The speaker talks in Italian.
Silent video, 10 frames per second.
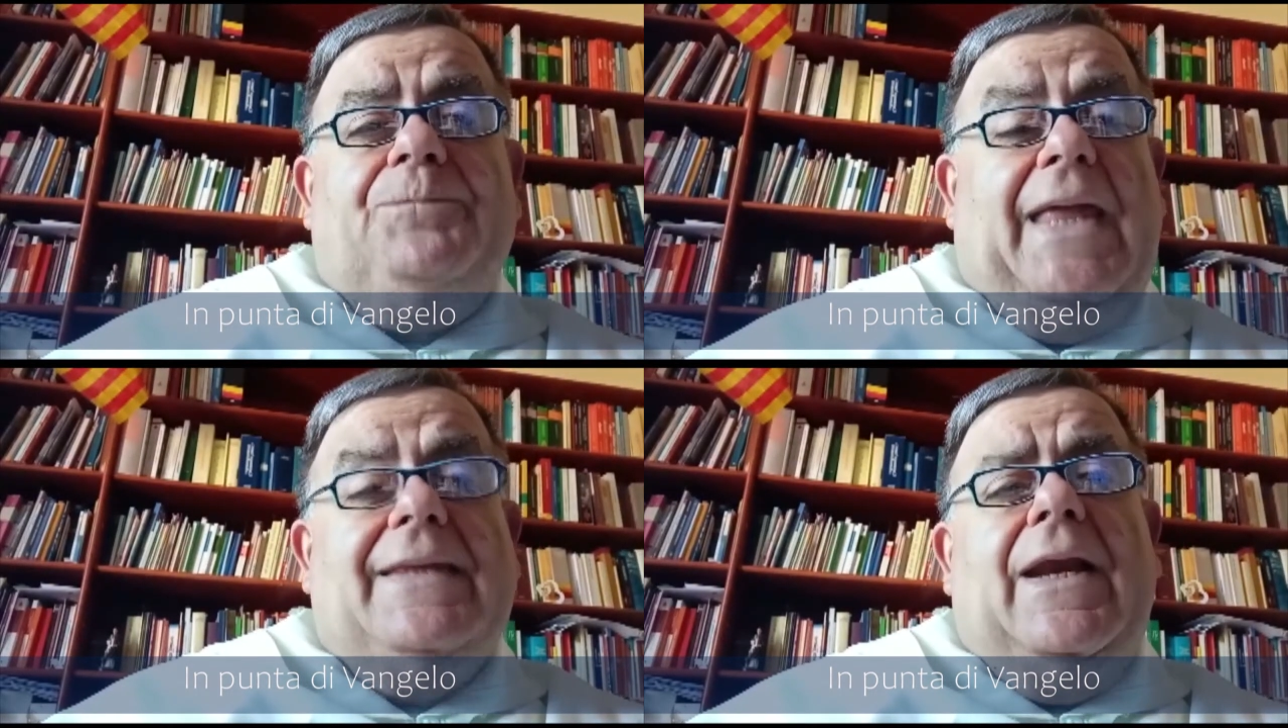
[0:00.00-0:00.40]

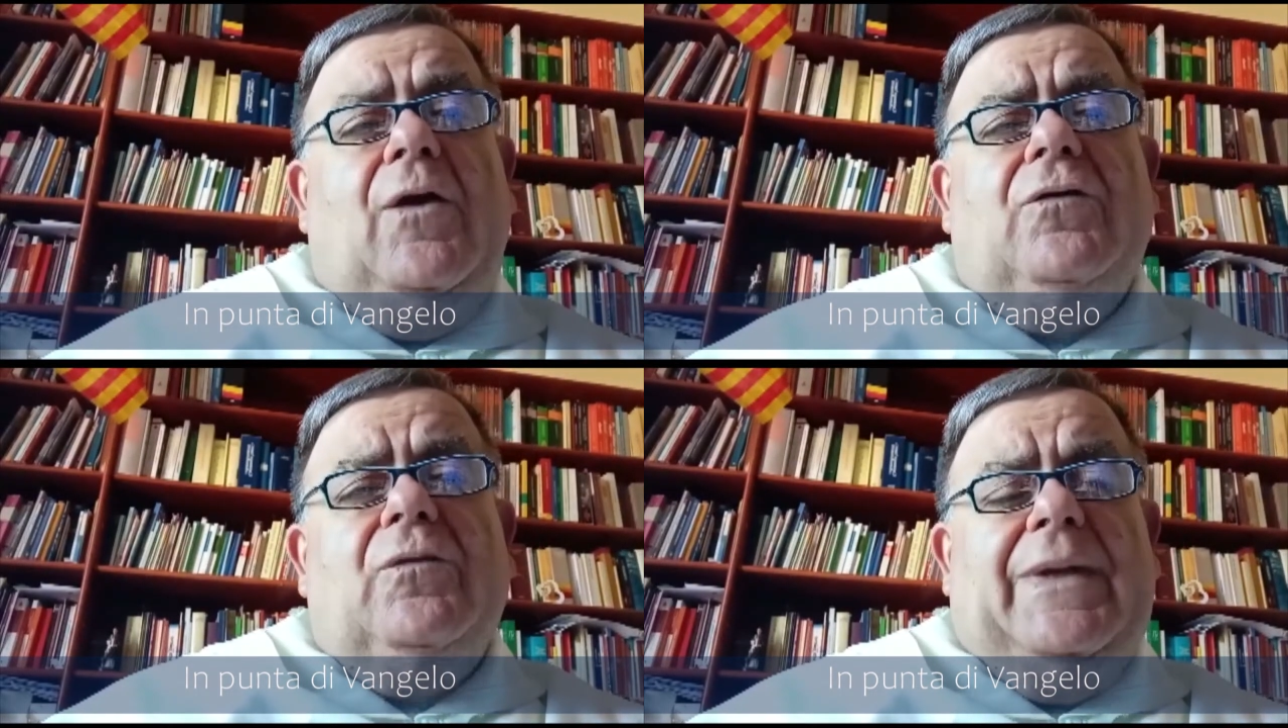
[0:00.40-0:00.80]
e
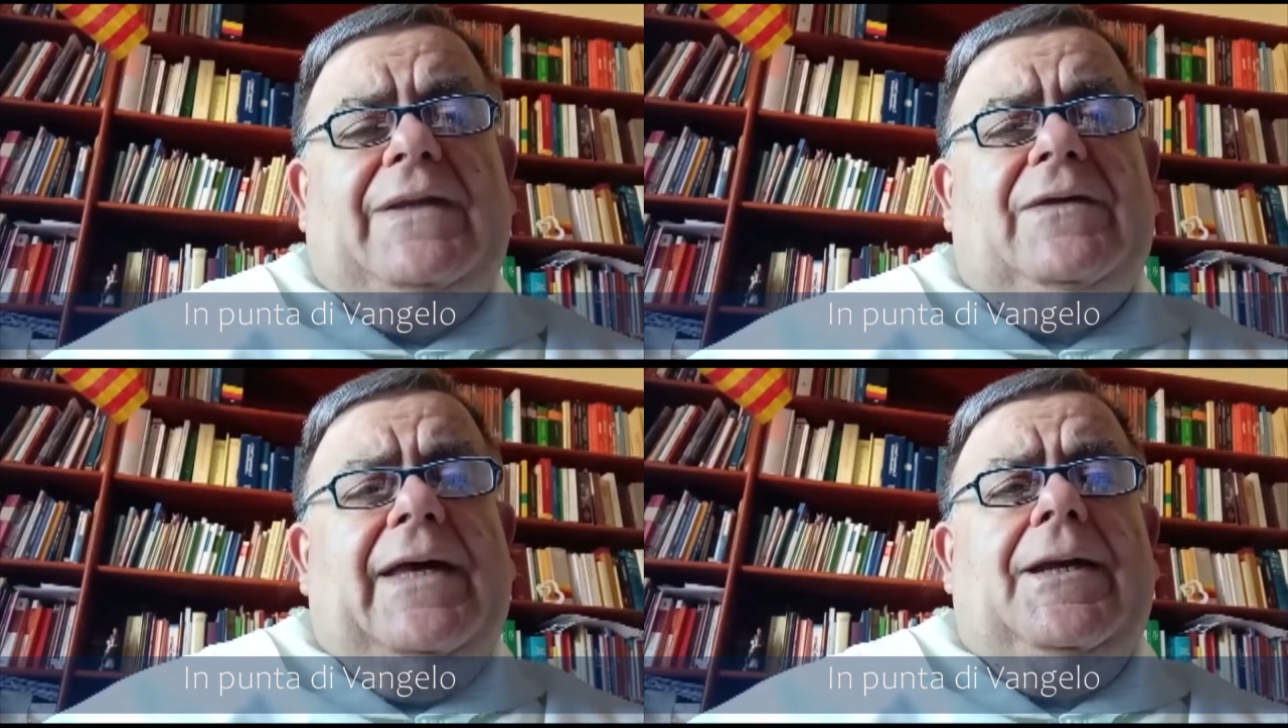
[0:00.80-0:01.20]
nello
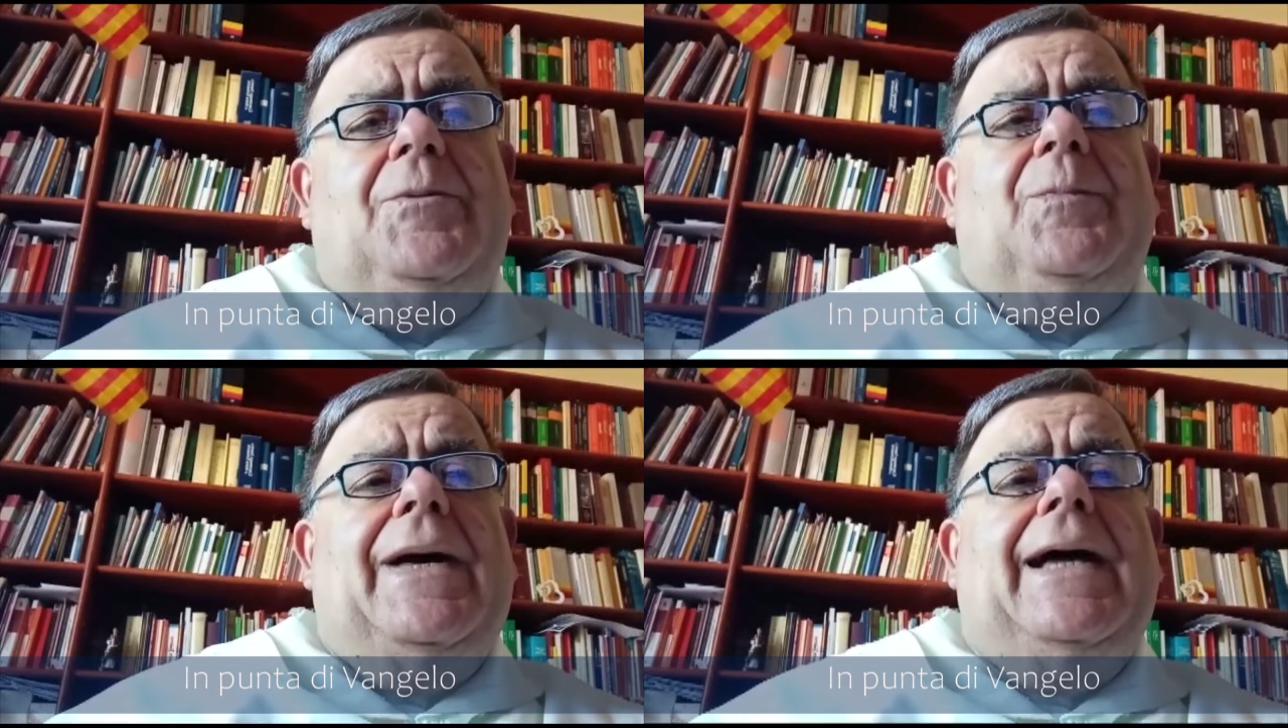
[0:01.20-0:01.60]
spezzare
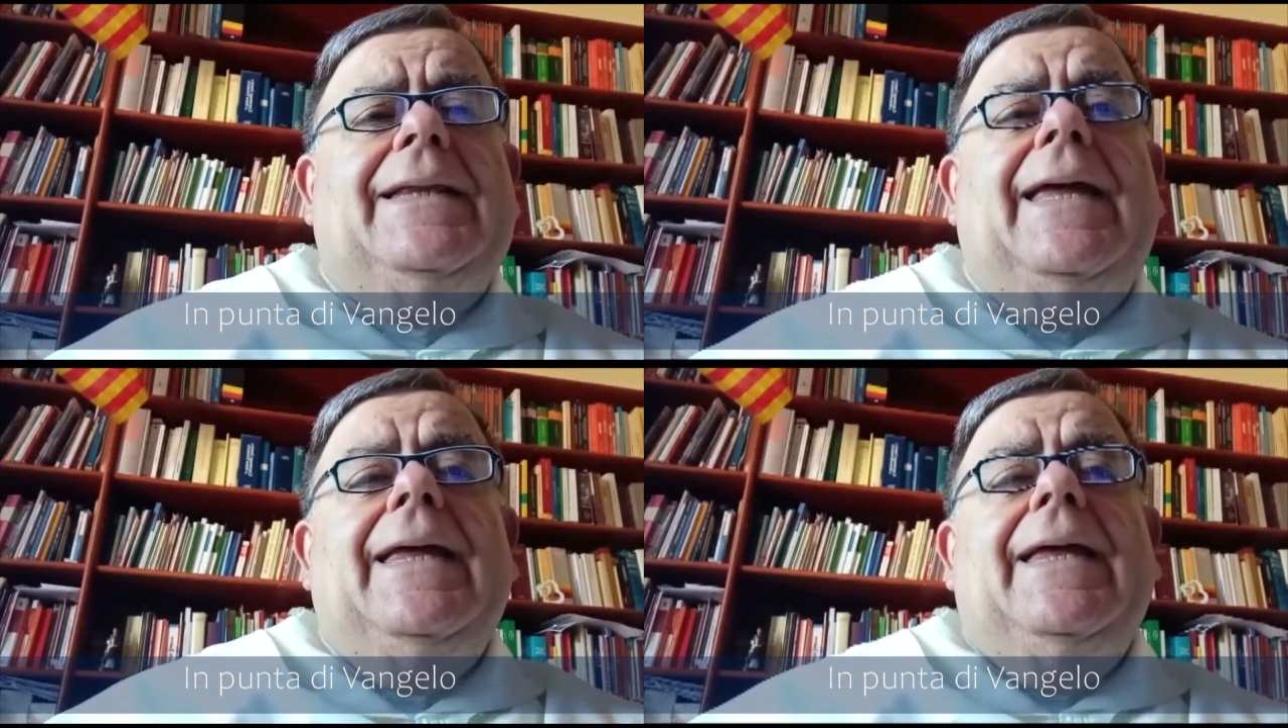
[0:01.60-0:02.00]
il pane